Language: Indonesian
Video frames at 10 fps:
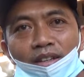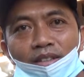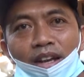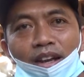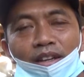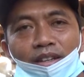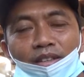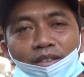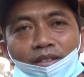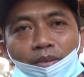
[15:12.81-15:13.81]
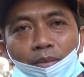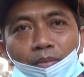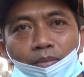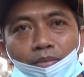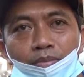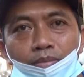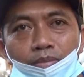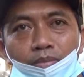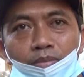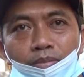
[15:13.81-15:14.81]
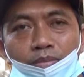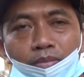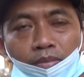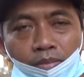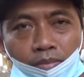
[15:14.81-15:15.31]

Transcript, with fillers: Artinya ya. kalau tanpa konsentrat itu